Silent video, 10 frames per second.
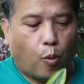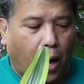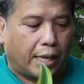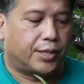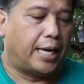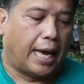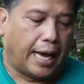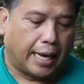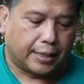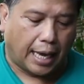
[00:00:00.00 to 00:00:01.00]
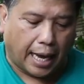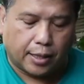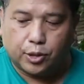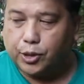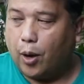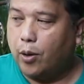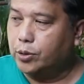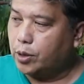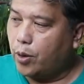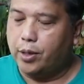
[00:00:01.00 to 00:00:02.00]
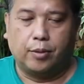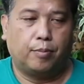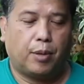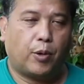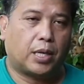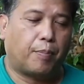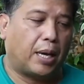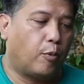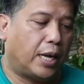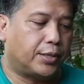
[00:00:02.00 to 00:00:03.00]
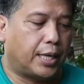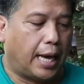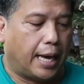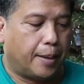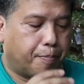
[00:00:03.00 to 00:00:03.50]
วาสนาทั้งสองต้นไม่ว่าจะเป็นวาสนา